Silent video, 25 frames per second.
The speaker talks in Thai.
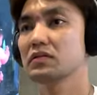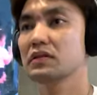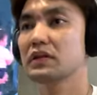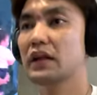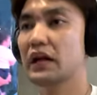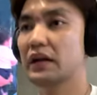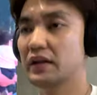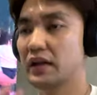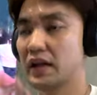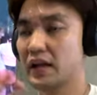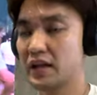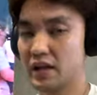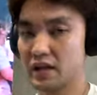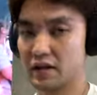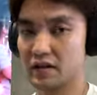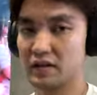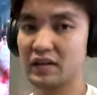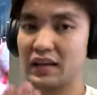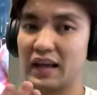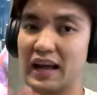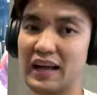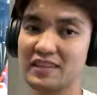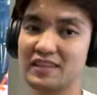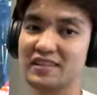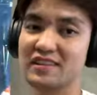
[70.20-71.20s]
ยังได้ยิน
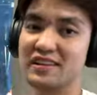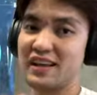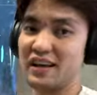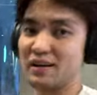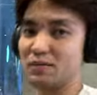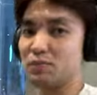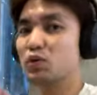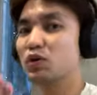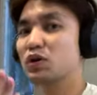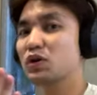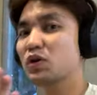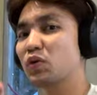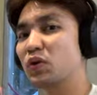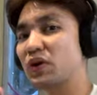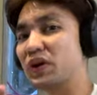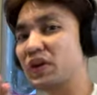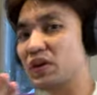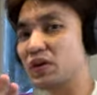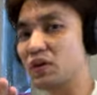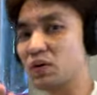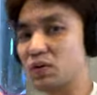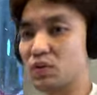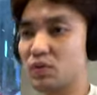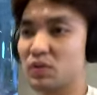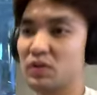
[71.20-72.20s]
การเสียงพูดคุย
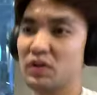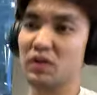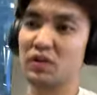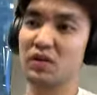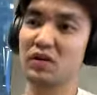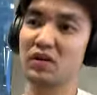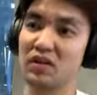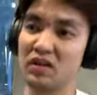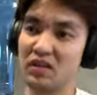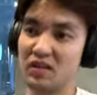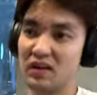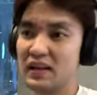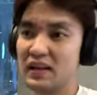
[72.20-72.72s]
อยู่ แล้วก็